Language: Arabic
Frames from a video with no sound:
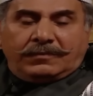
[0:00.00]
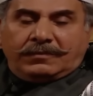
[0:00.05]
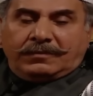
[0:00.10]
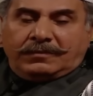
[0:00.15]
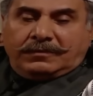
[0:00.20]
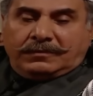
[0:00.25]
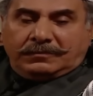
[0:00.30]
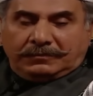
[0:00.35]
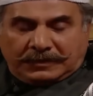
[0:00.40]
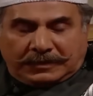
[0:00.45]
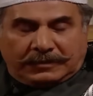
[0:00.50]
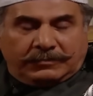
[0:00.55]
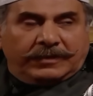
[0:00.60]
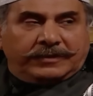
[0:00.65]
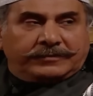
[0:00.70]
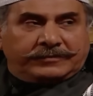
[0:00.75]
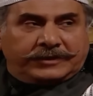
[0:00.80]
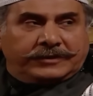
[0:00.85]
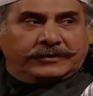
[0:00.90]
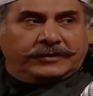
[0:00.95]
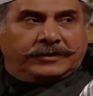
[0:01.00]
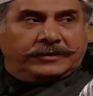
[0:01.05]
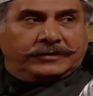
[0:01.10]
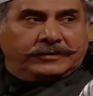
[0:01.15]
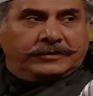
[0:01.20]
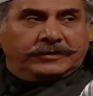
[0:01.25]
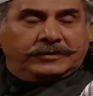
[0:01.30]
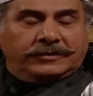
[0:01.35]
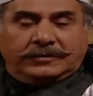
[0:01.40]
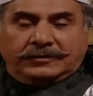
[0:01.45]
مثل ما تريد اخي
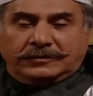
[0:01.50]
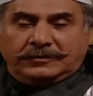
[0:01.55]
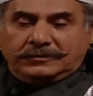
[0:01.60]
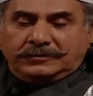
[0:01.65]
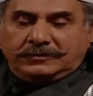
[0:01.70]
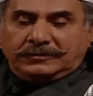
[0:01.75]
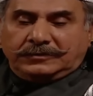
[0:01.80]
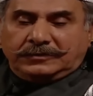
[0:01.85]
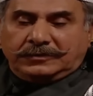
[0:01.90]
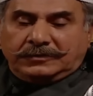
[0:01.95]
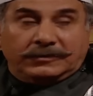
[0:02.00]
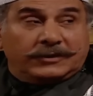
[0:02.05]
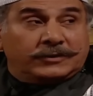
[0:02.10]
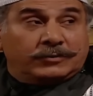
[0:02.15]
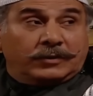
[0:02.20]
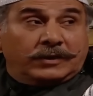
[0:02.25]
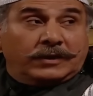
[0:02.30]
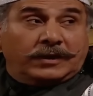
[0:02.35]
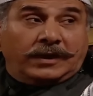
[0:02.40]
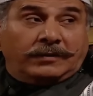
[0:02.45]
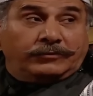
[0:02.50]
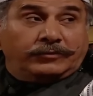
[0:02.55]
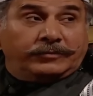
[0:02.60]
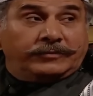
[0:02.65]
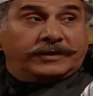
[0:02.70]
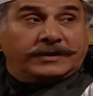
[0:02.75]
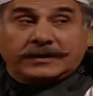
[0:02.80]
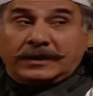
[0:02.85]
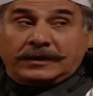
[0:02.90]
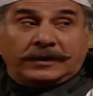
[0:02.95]
بس والله عبده
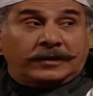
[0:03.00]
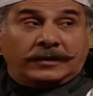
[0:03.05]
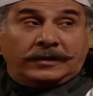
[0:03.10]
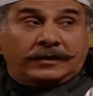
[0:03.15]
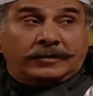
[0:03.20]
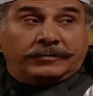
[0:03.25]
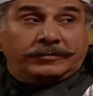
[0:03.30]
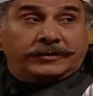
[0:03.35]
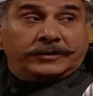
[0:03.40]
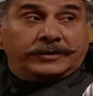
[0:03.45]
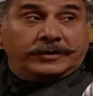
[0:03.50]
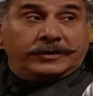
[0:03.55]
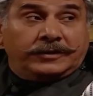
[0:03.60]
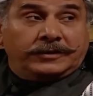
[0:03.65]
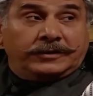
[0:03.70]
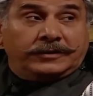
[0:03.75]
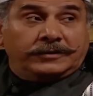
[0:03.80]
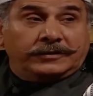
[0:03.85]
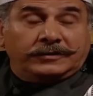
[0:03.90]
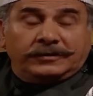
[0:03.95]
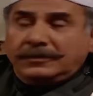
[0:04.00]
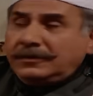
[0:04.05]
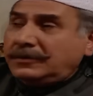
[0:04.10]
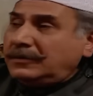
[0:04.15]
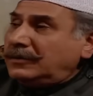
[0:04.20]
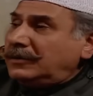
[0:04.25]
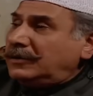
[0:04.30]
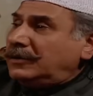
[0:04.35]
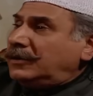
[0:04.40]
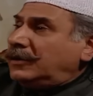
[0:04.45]
بده على الخبريه
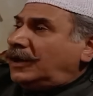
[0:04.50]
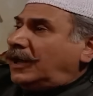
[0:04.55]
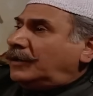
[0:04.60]
عبد